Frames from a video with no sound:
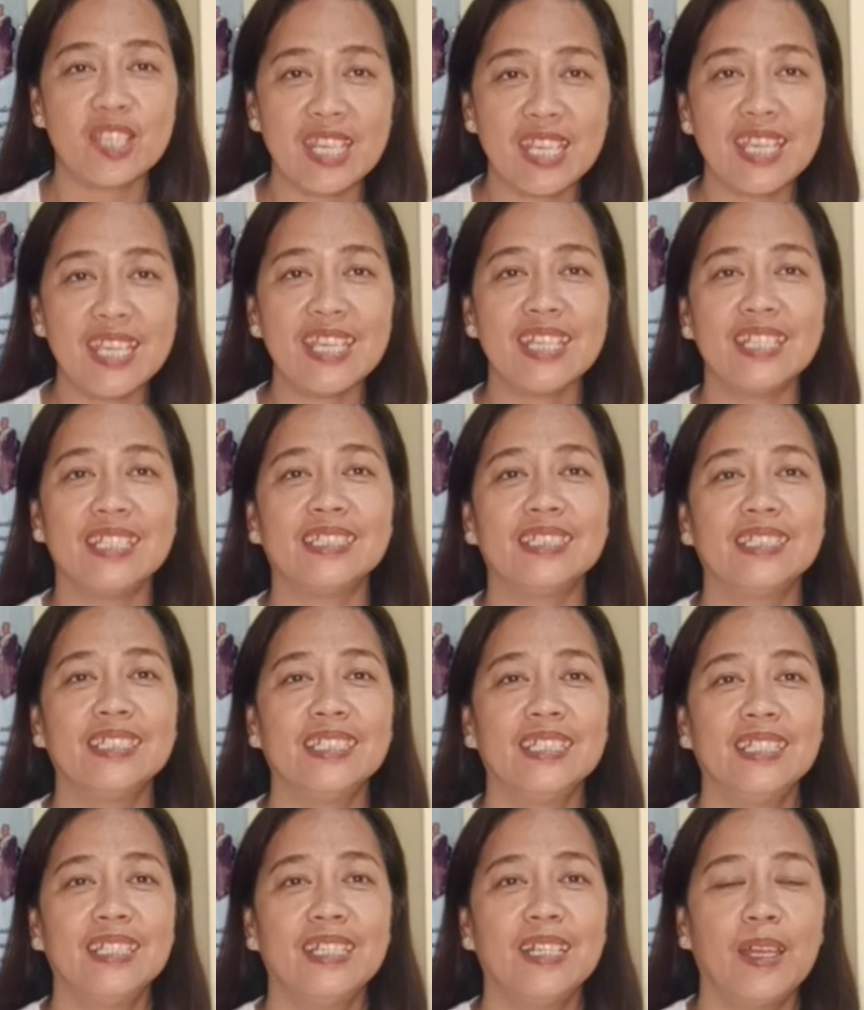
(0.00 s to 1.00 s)
G.
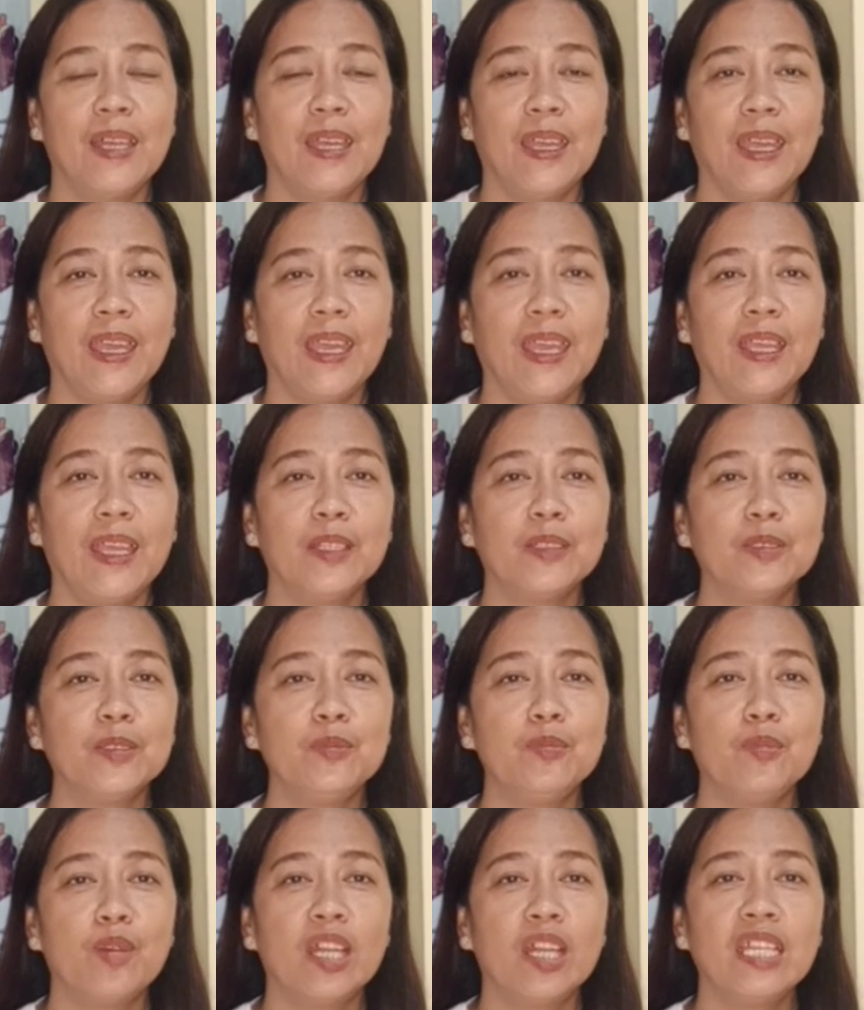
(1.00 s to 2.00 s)
And
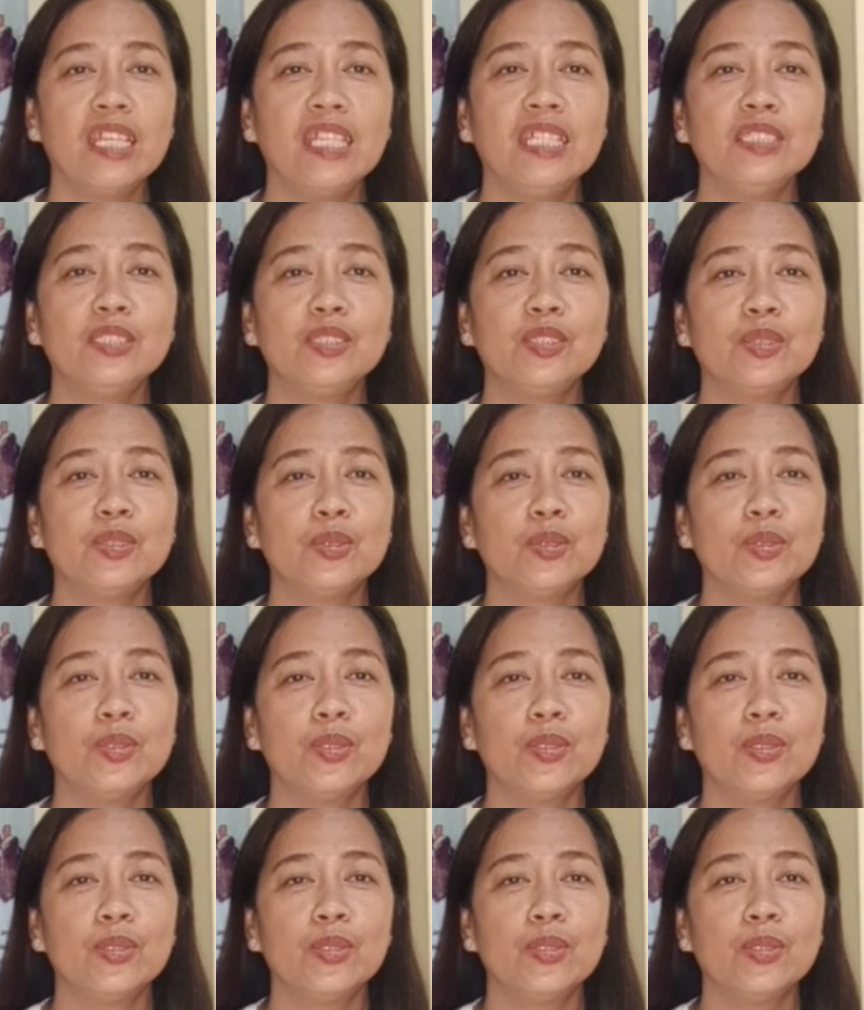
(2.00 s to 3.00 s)
good morning
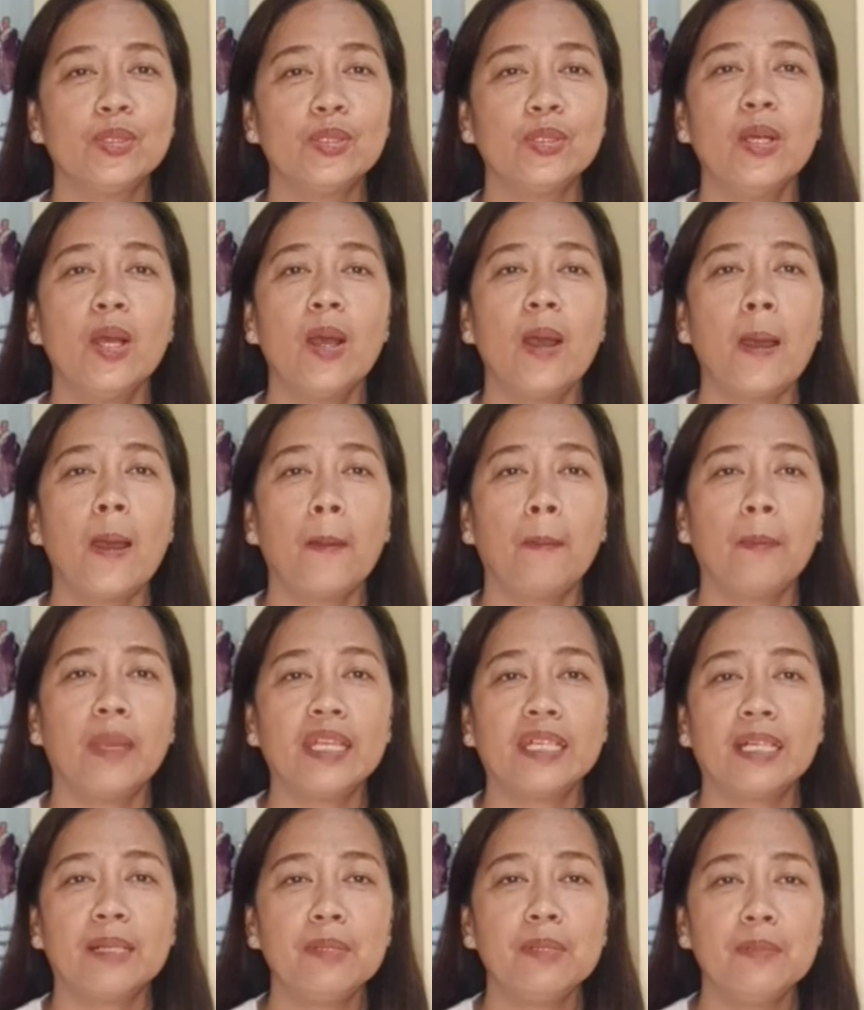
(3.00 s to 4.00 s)
to
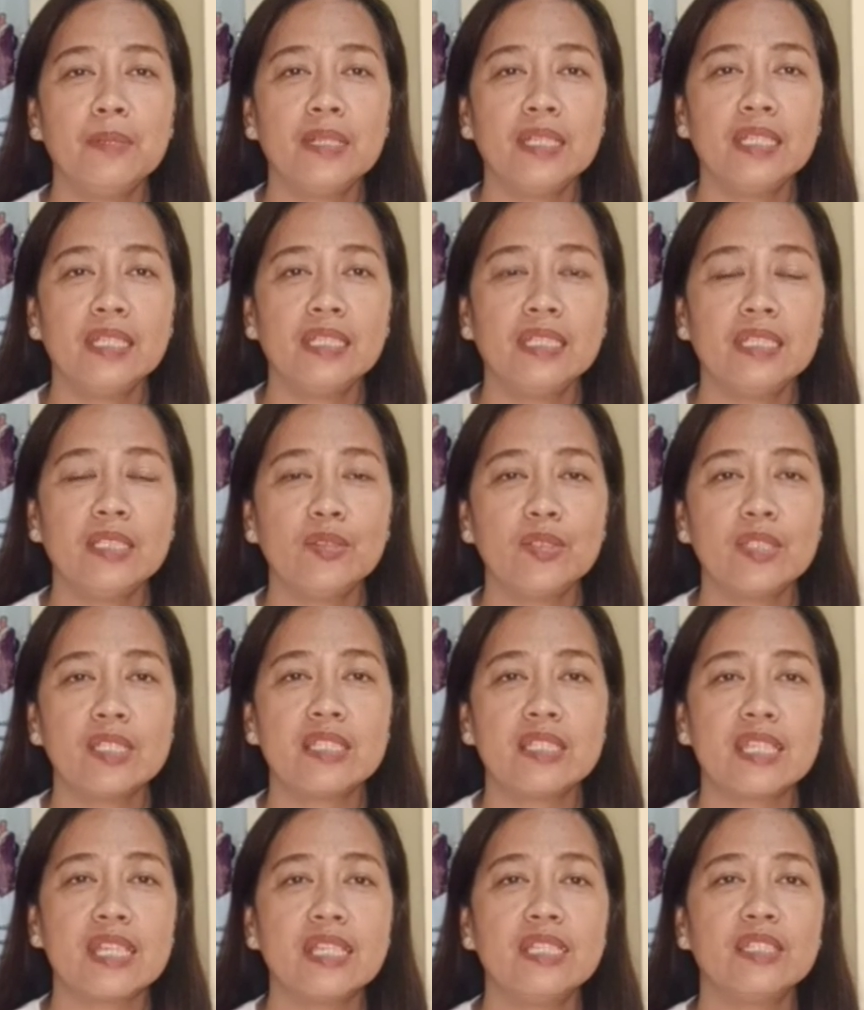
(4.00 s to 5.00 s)
my kababayan dito sa
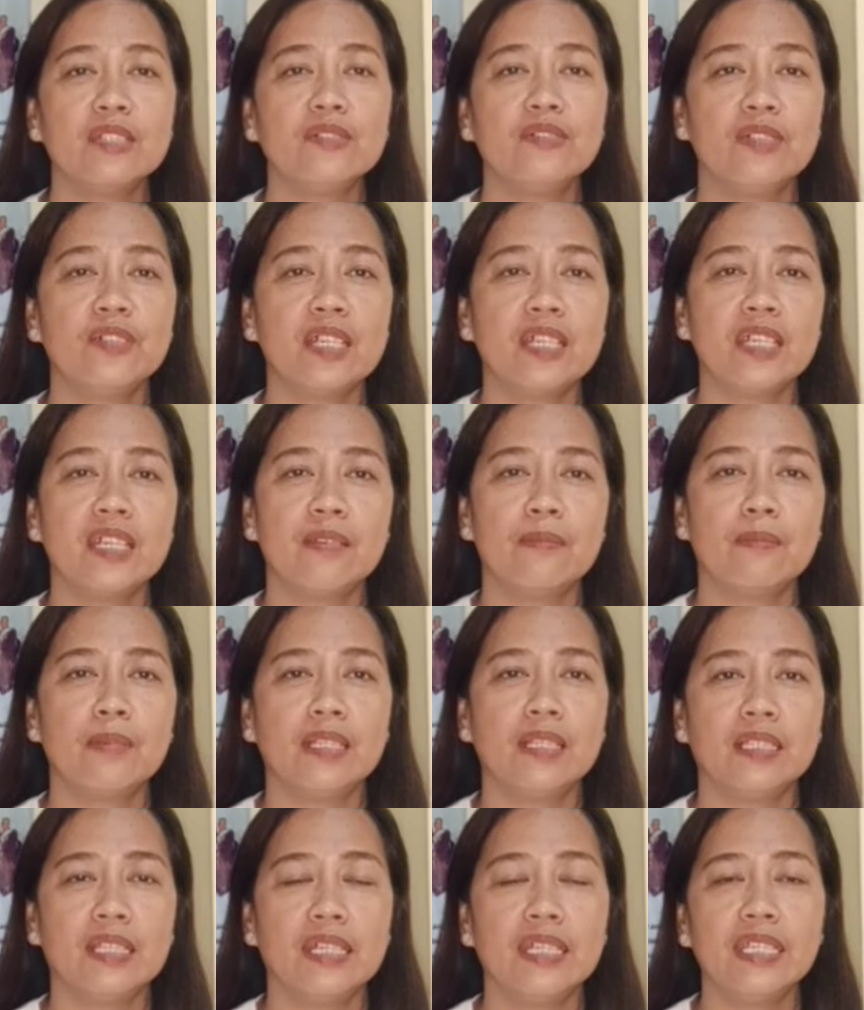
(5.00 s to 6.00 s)
Santa Fe,
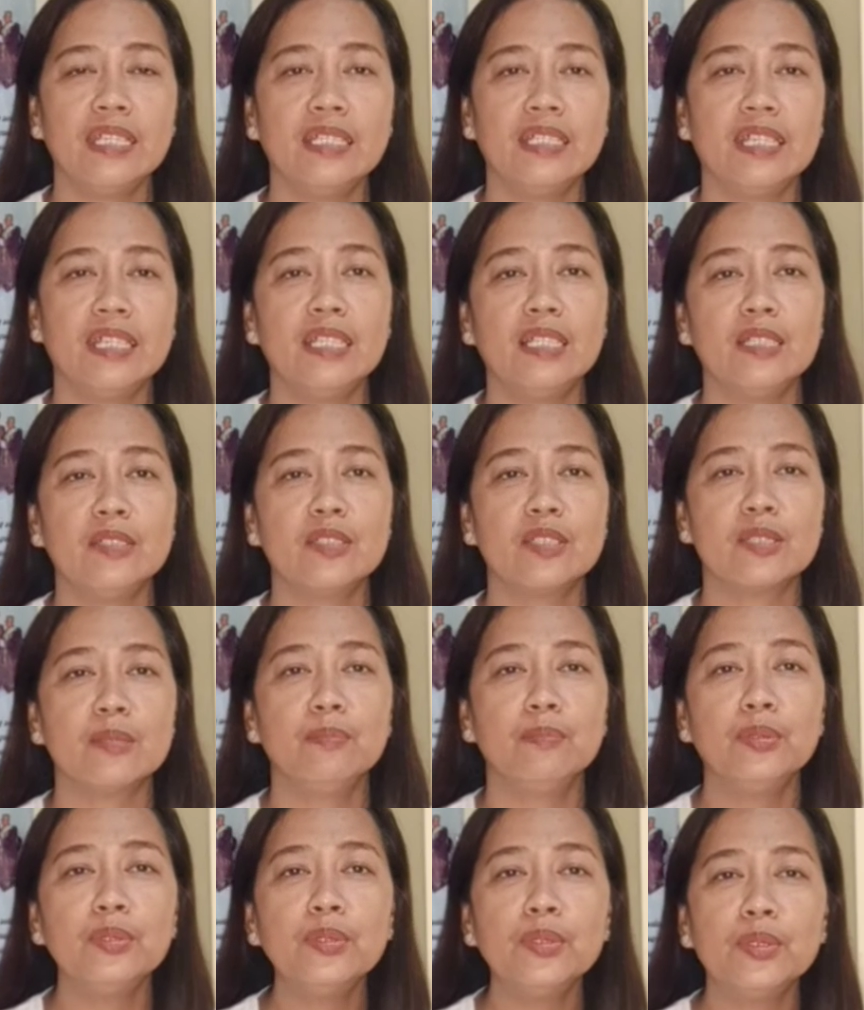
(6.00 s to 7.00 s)
Bantayan Island,
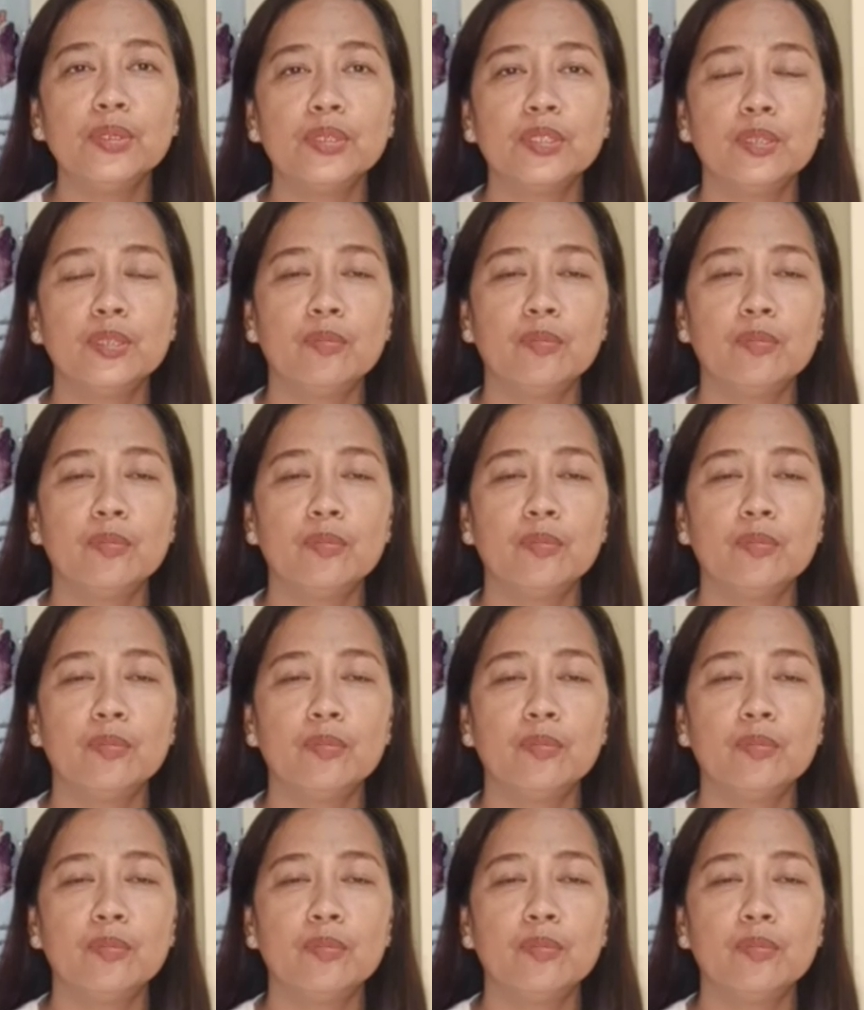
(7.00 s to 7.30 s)
Cebu.